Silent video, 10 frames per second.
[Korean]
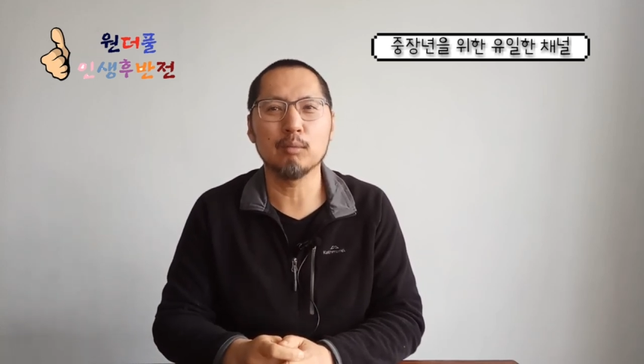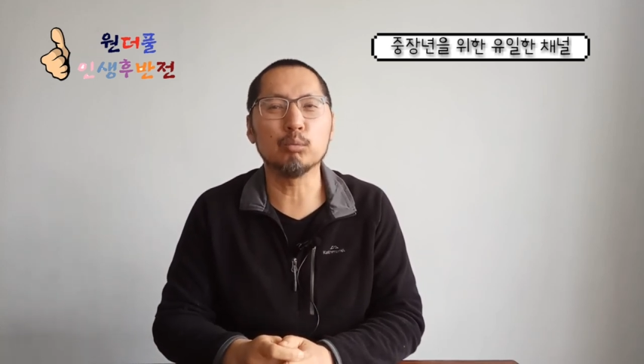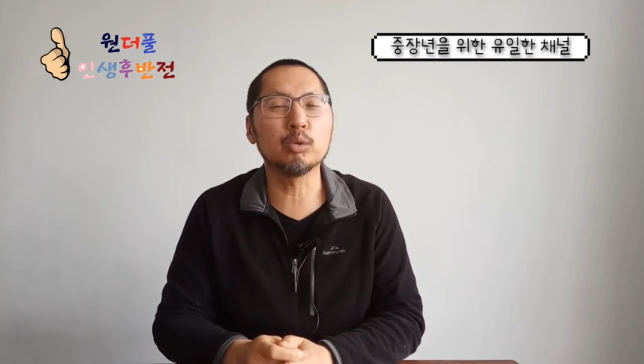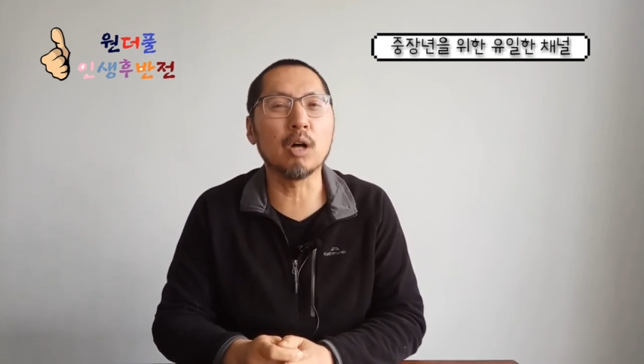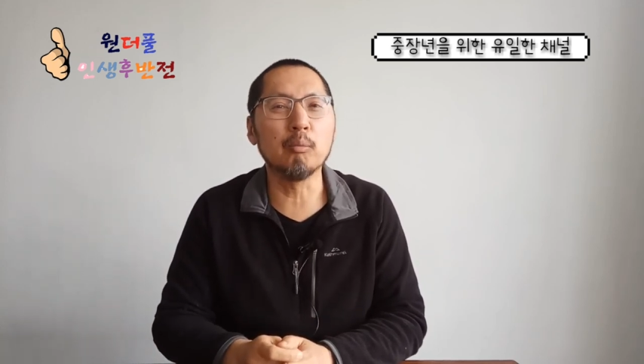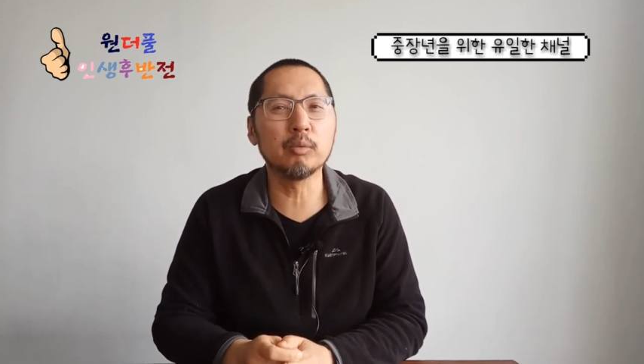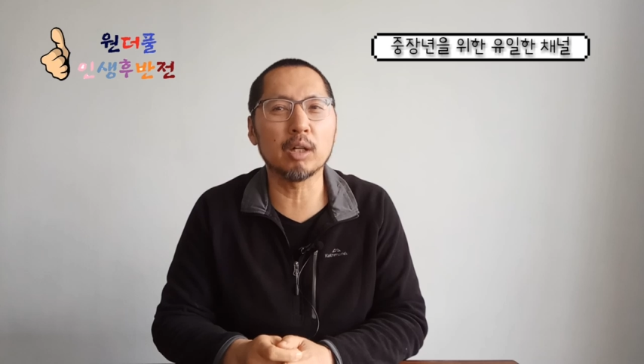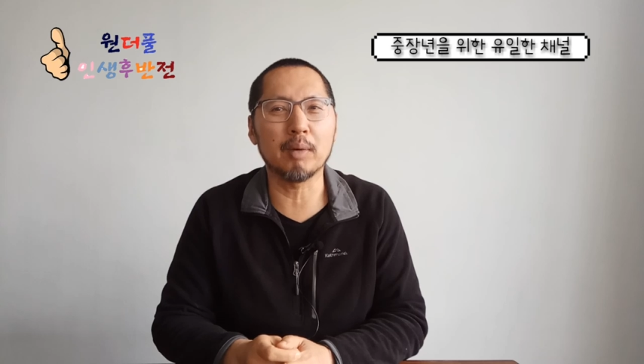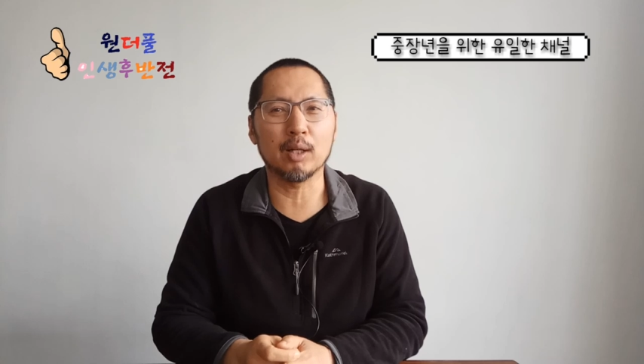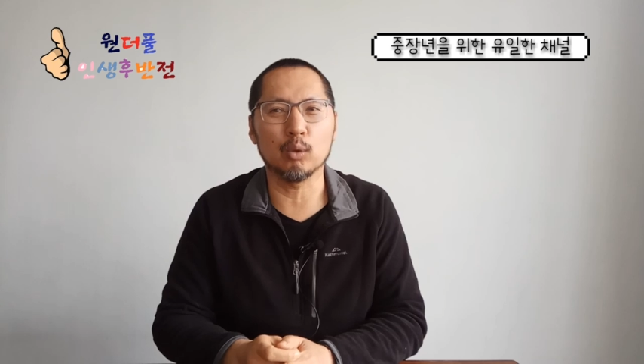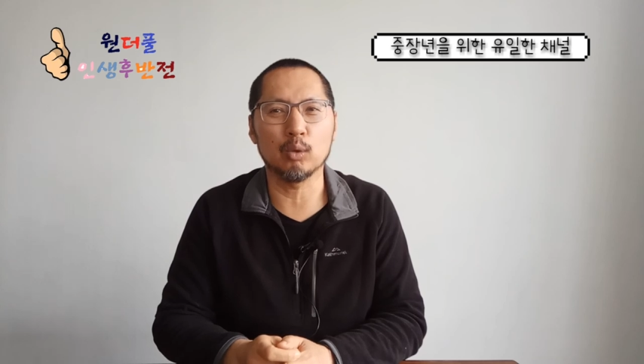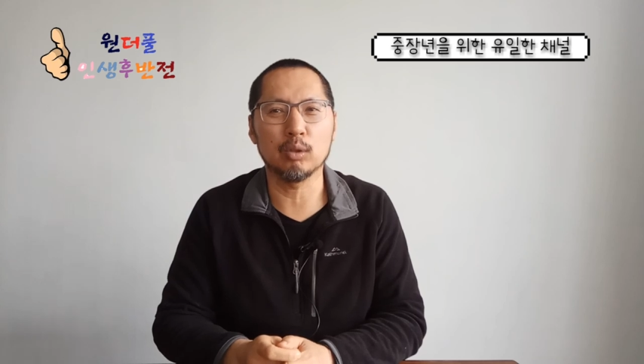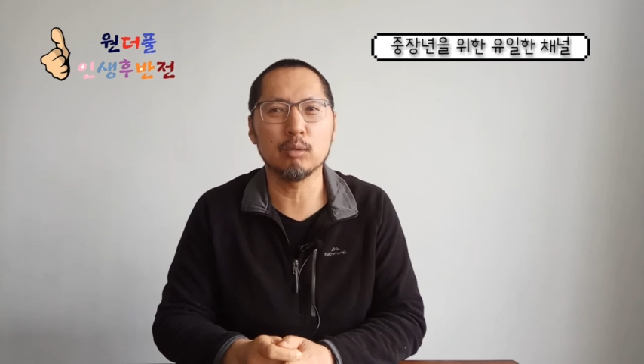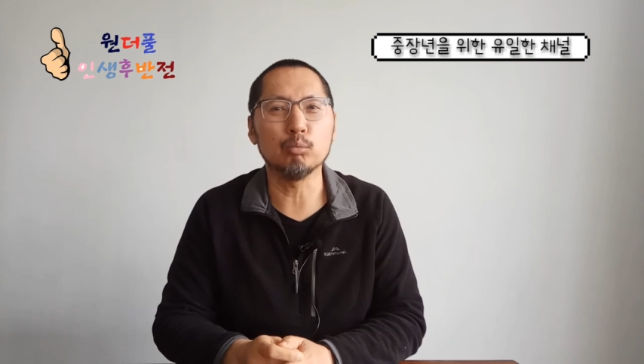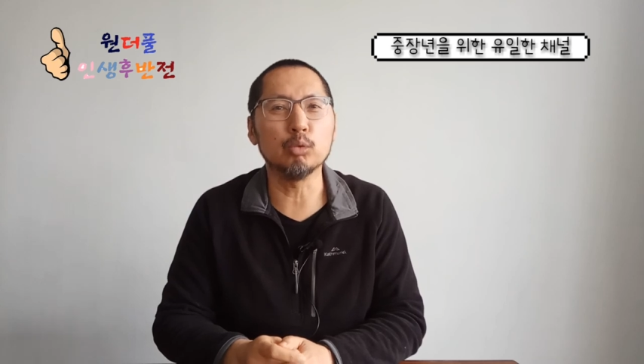무덤덤하고
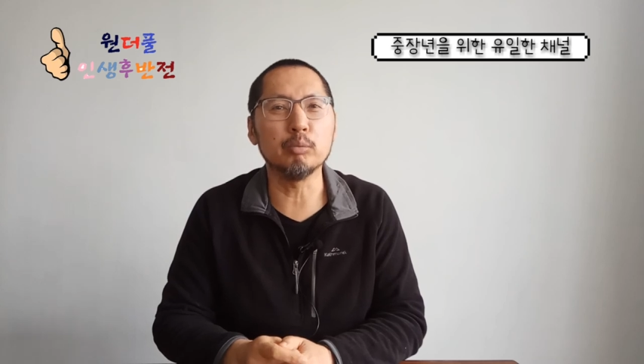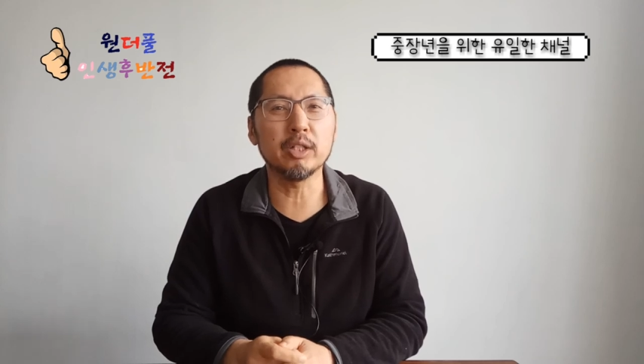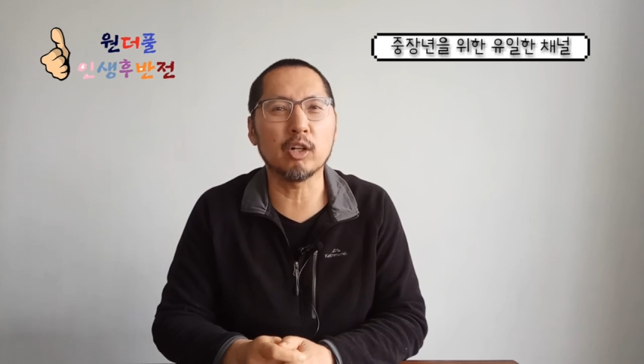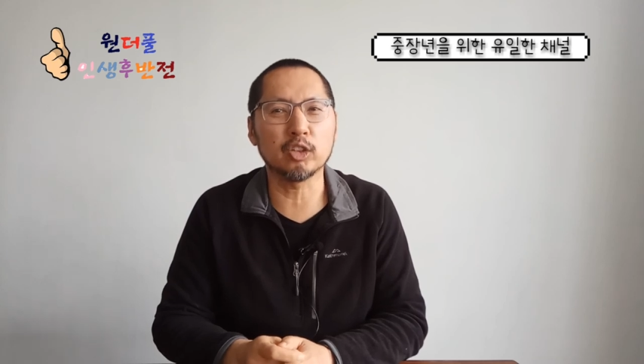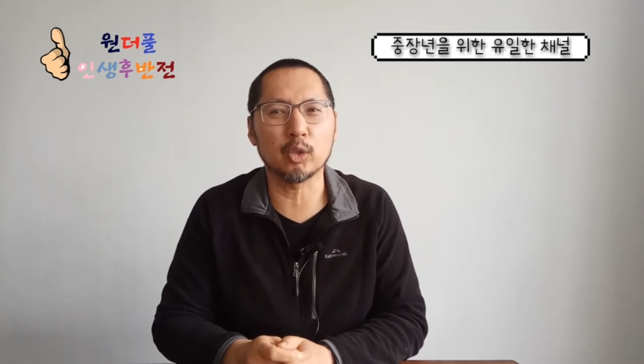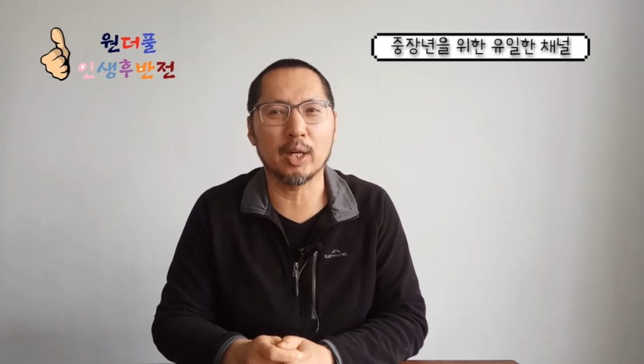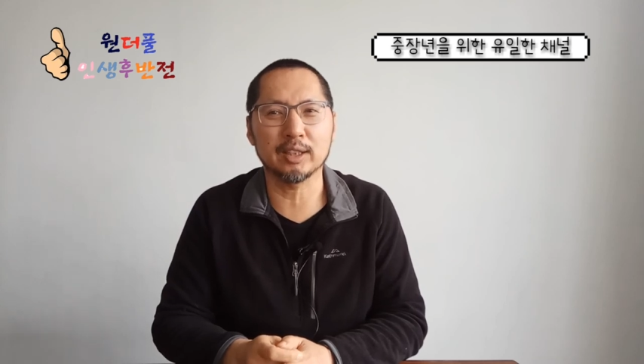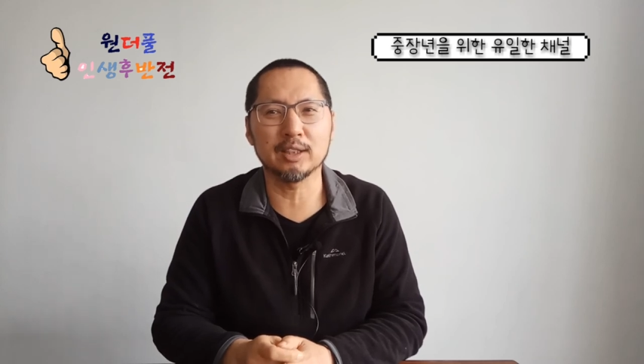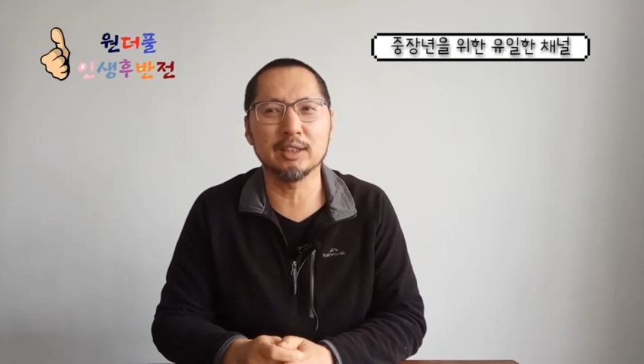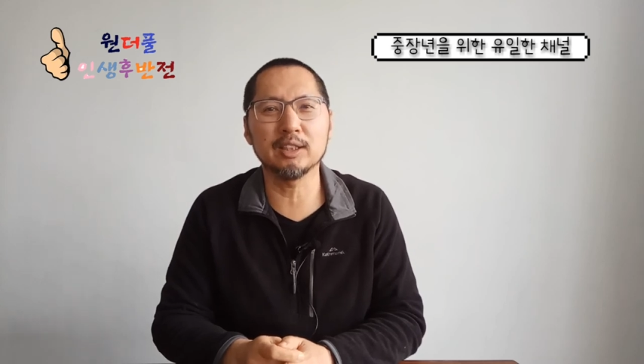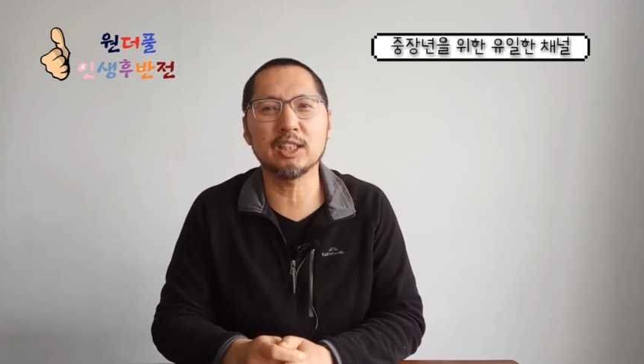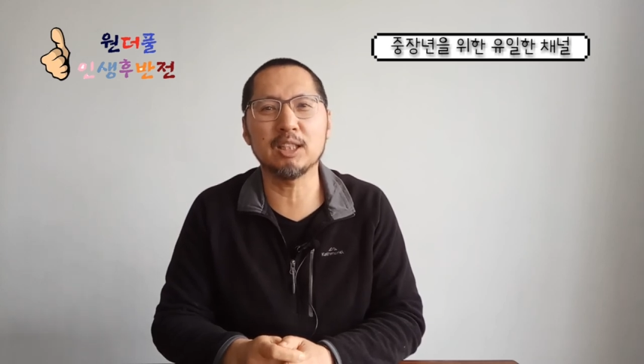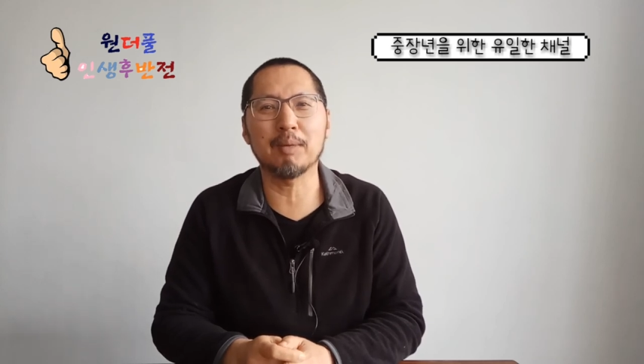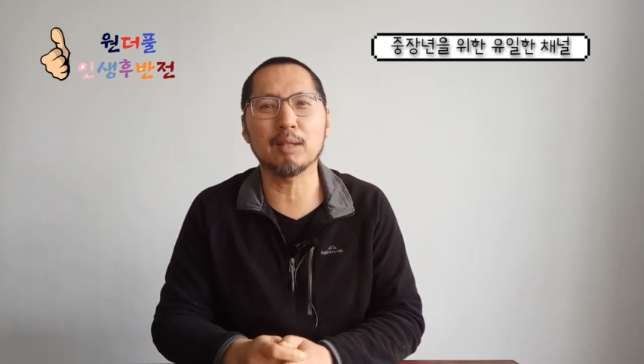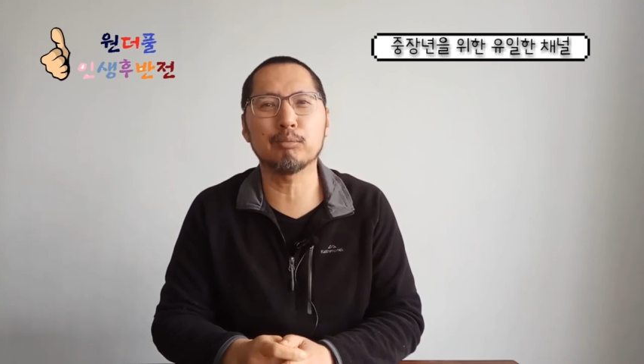무미건조한 그
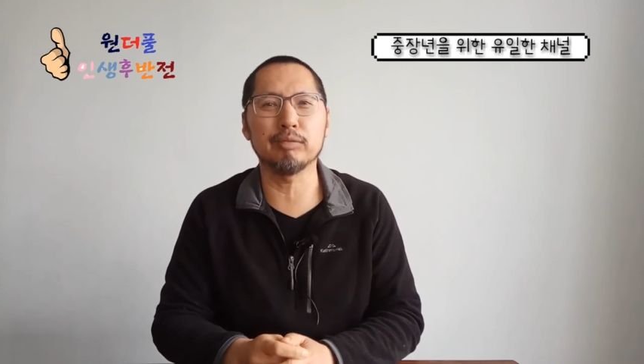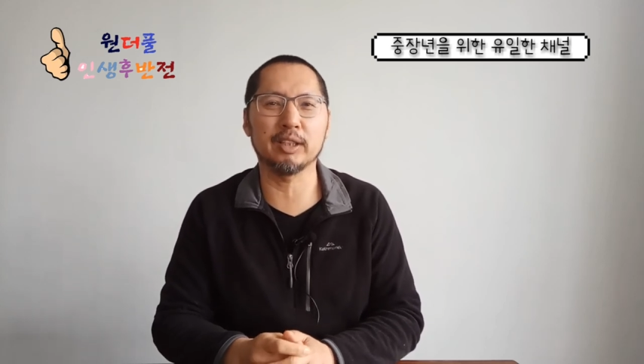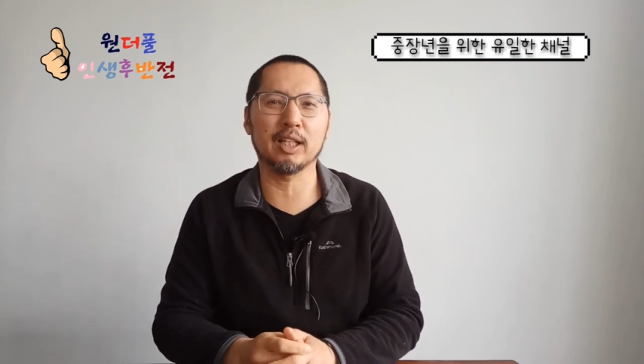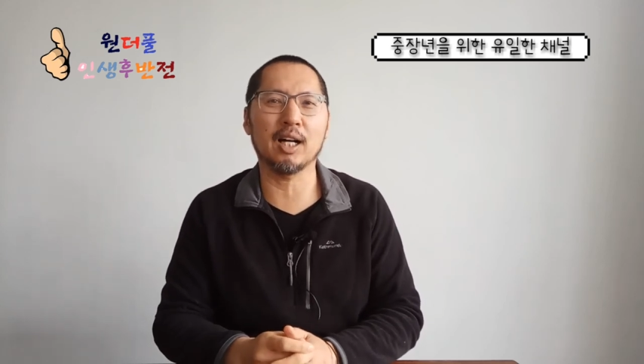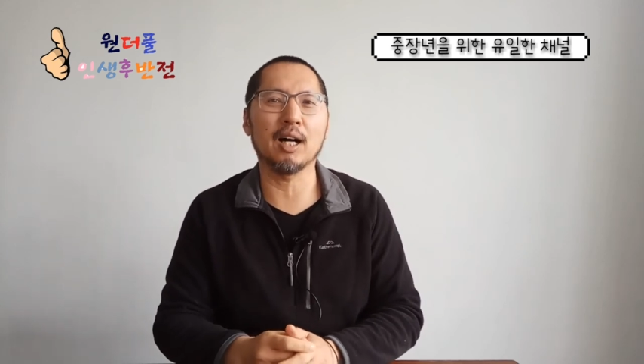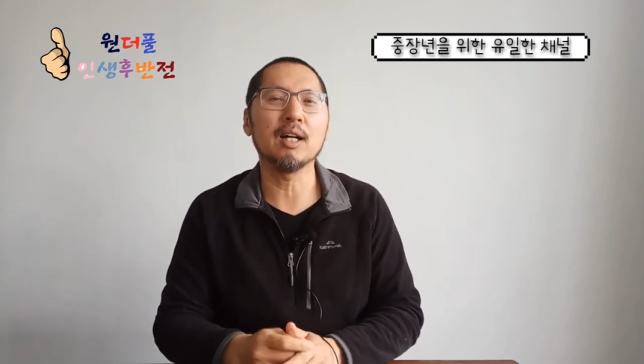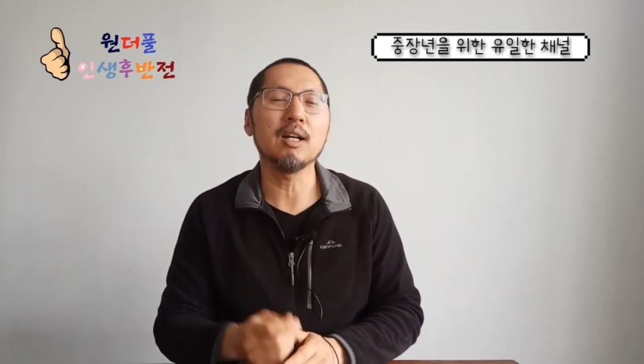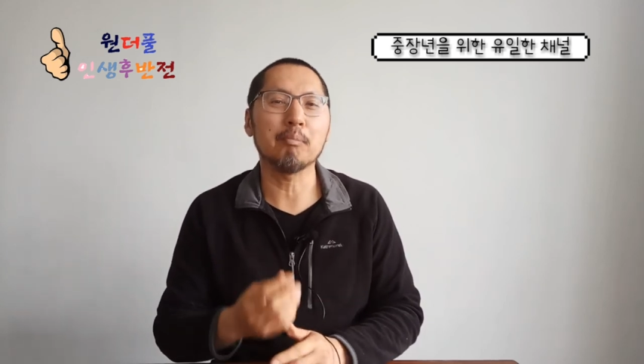집안 분위기가